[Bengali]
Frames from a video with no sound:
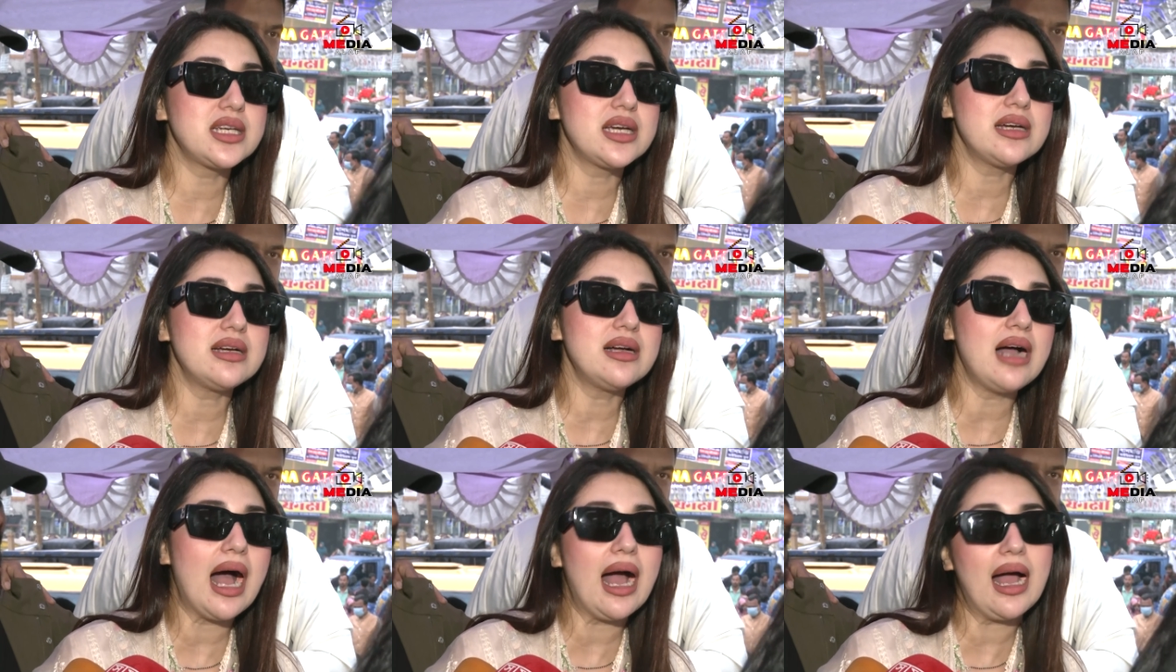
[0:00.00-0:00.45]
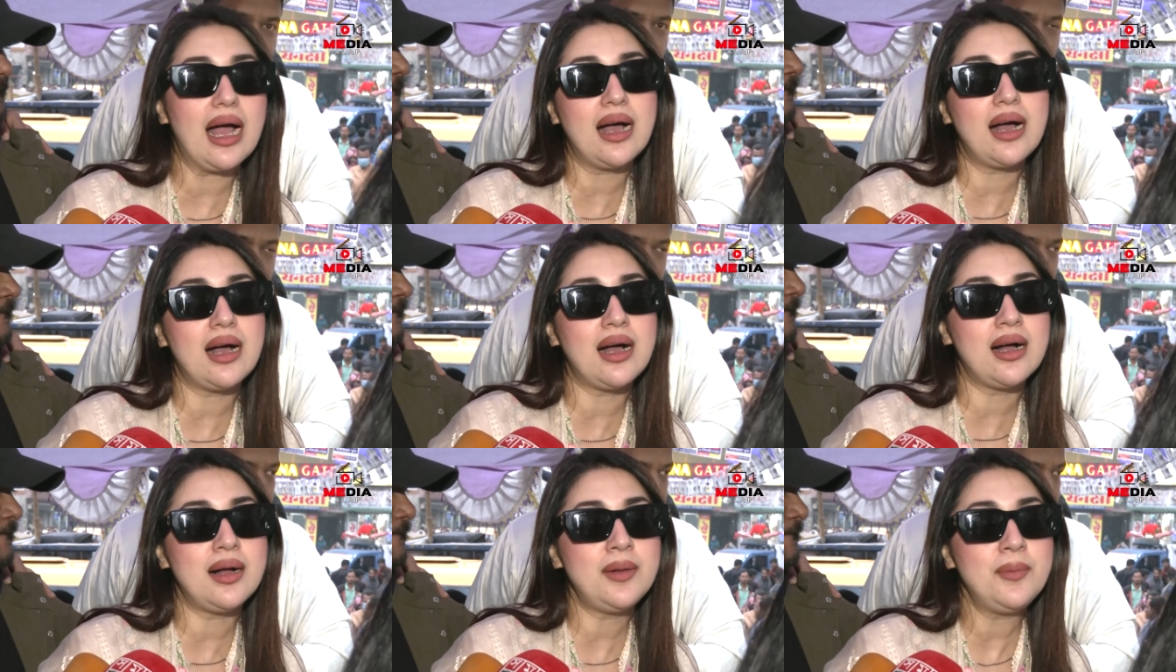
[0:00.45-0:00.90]
যে
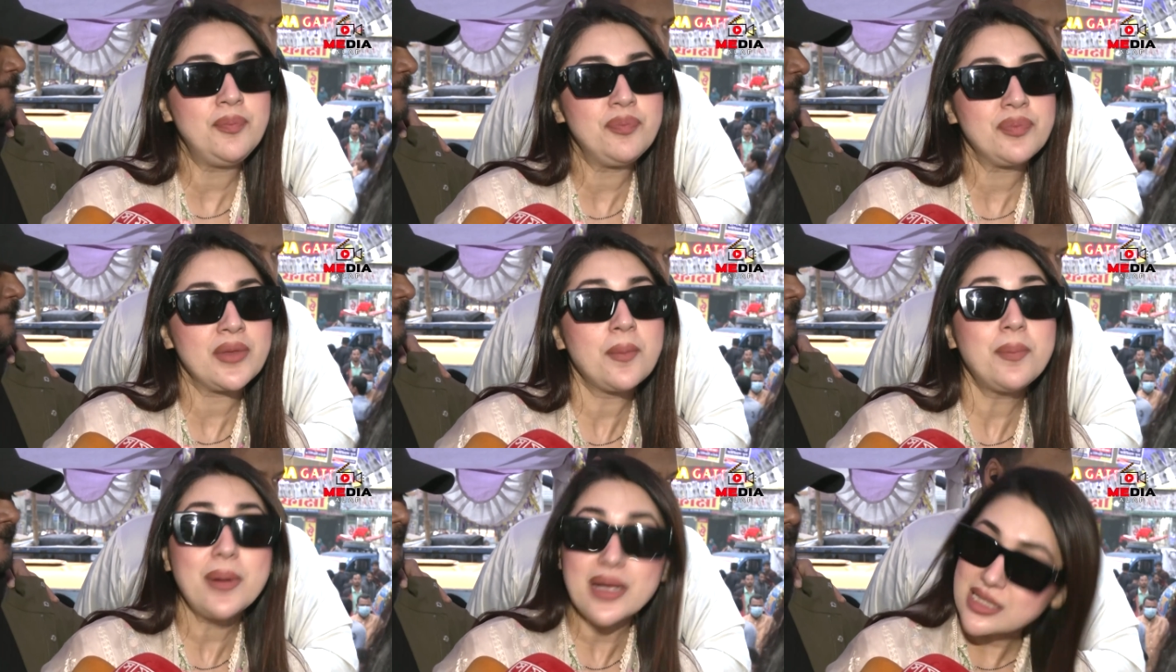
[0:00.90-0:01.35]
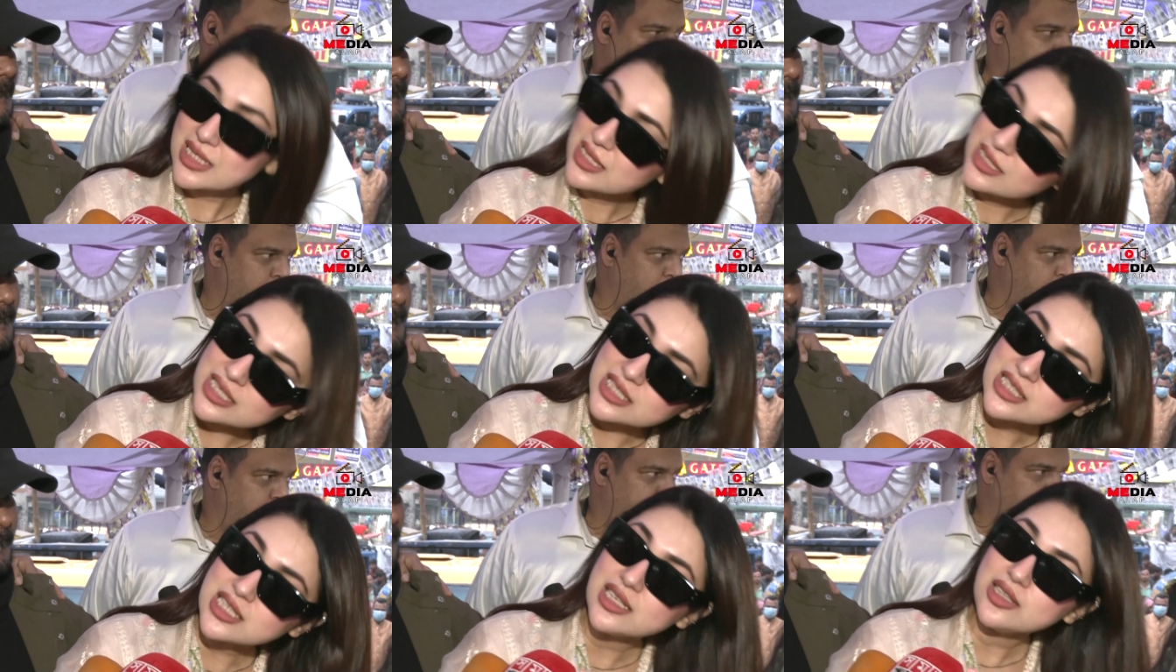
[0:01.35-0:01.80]

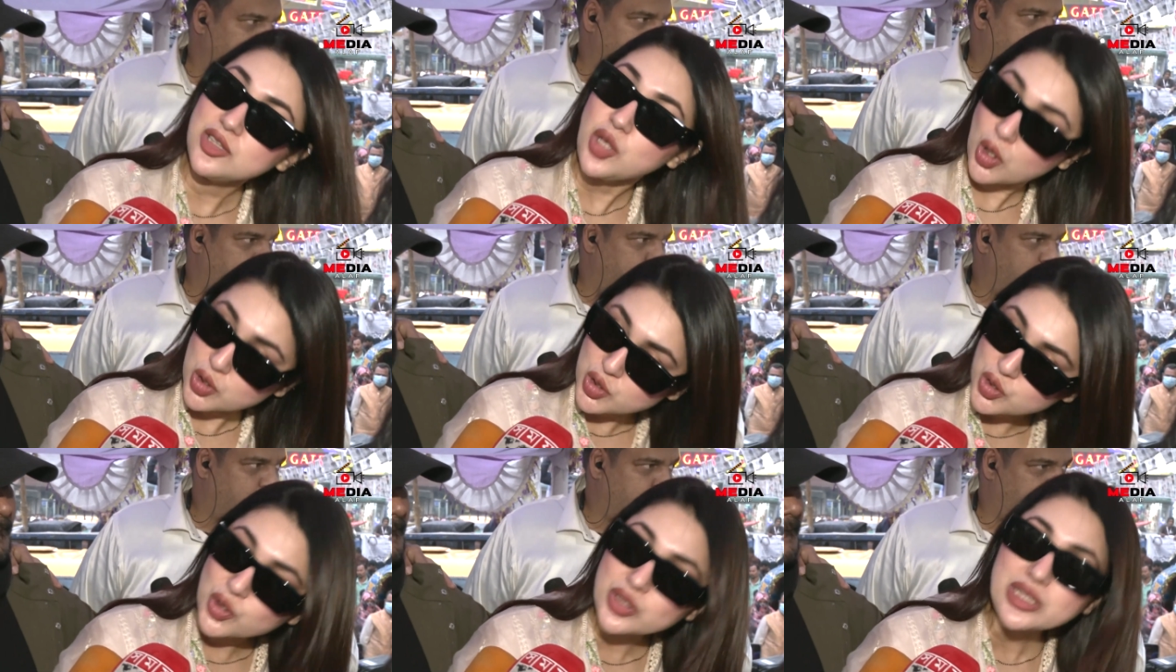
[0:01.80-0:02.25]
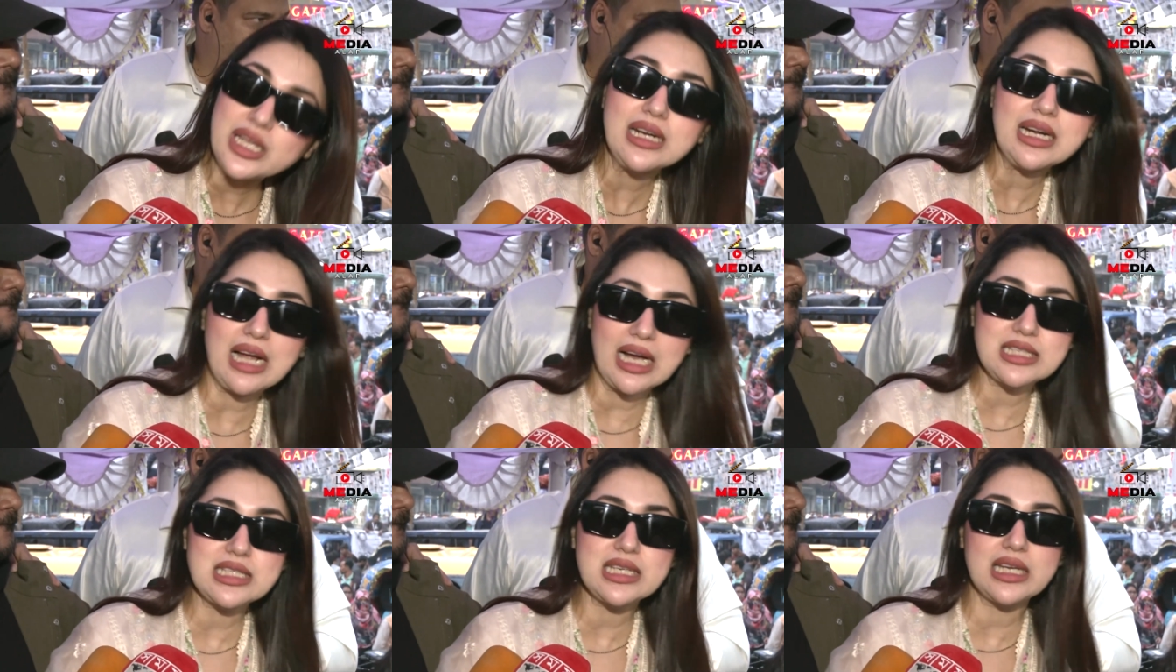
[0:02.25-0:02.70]
প্রেজেন্টেশন দর্শকদের
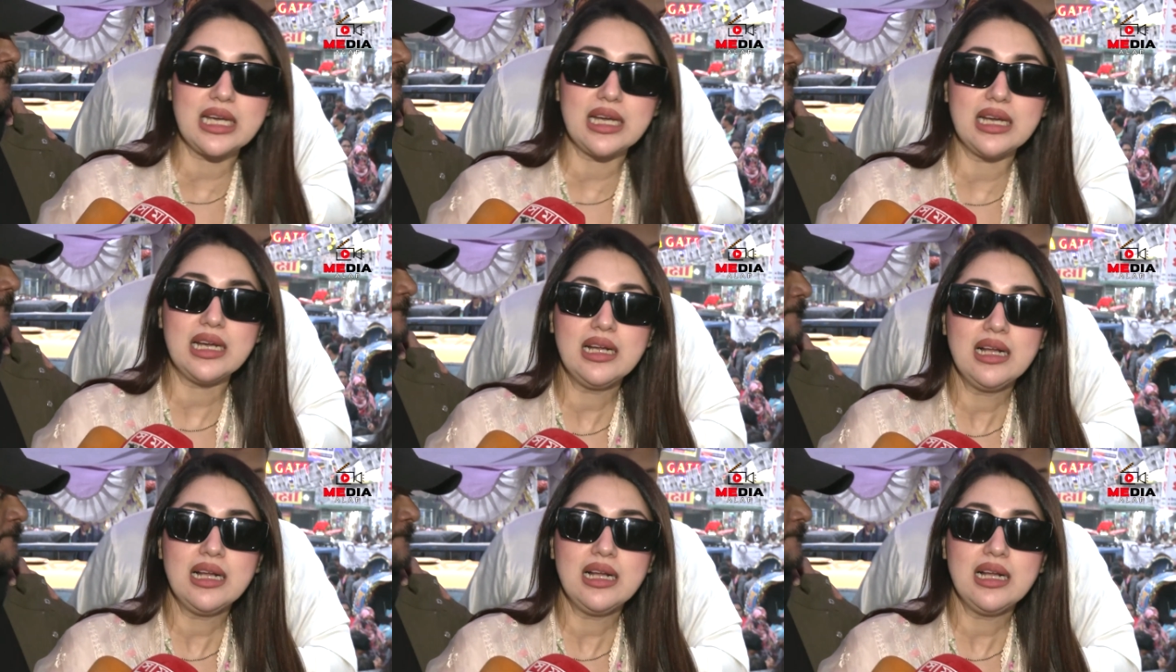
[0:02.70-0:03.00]
কাছে